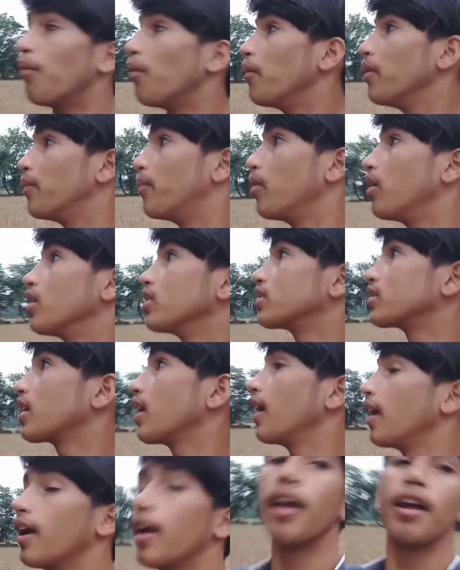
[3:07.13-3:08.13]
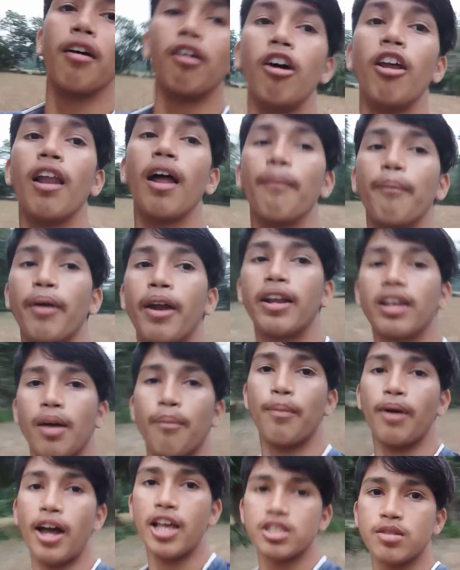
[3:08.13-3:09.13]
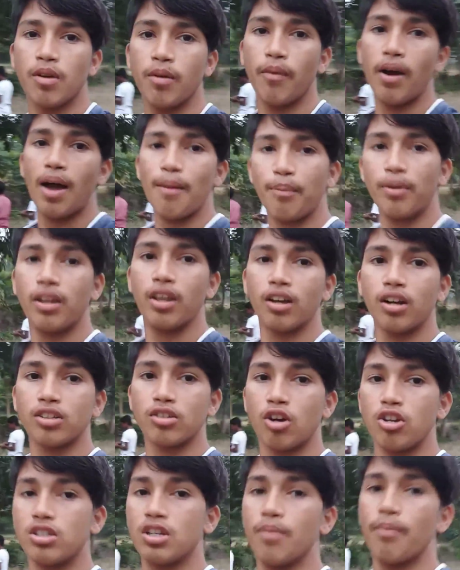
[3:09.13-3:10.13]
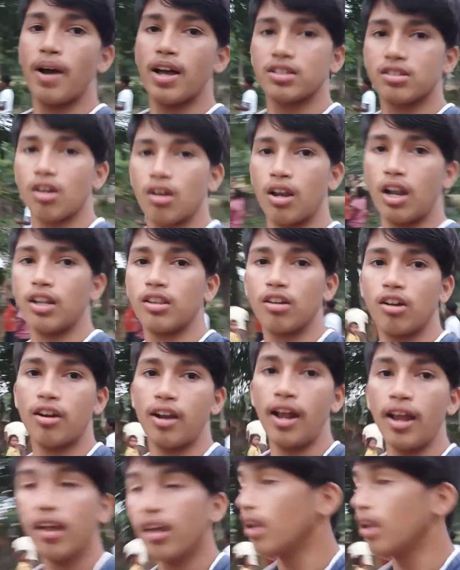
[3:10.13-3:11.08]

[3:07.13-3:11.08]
हम भी पहुंच गए हैं ओला पेड़ के पास में वहाँ पे देखो संजीव पाँच ओला चढ़ रहा